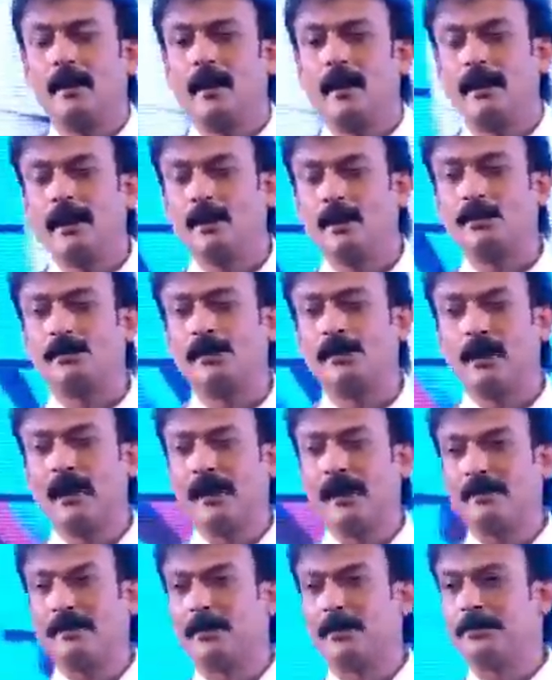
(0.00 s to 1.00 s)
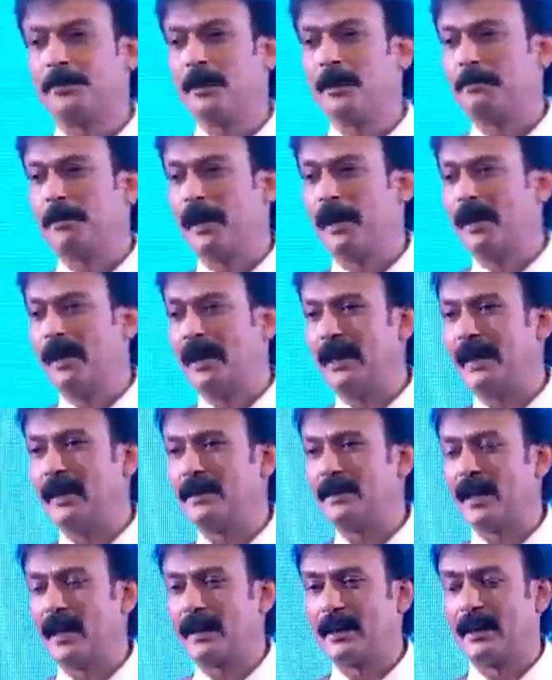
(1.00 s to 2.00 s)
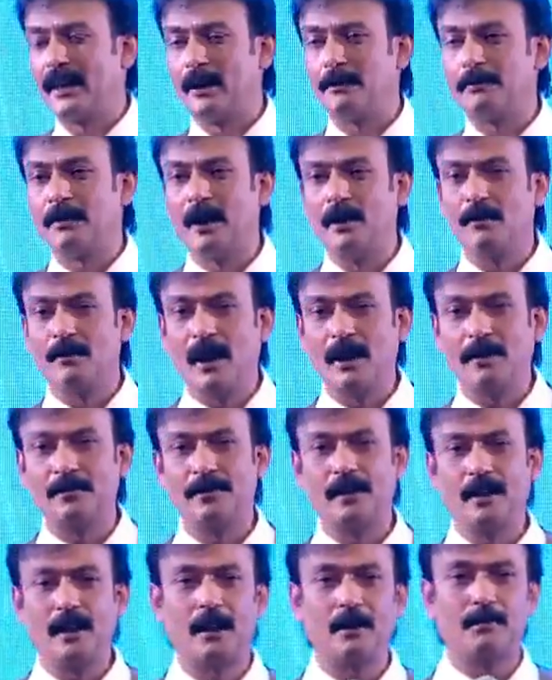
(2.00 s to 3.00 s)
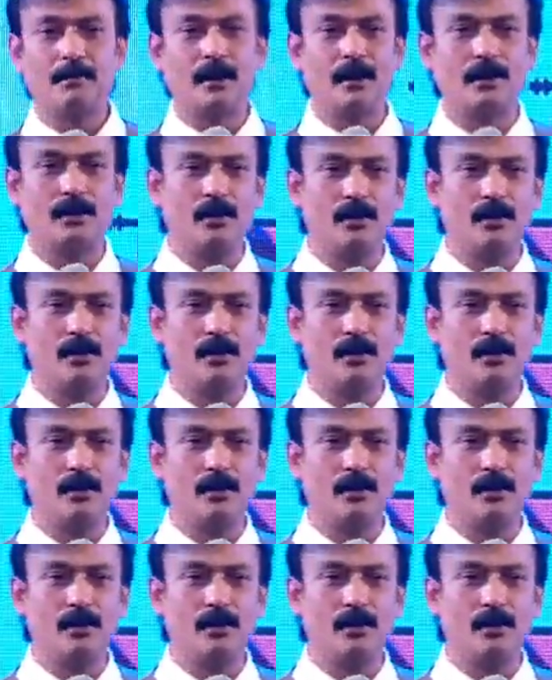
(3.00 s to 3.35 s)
अगर उसने सबसे पहले जाके अपने वाइफ से अपने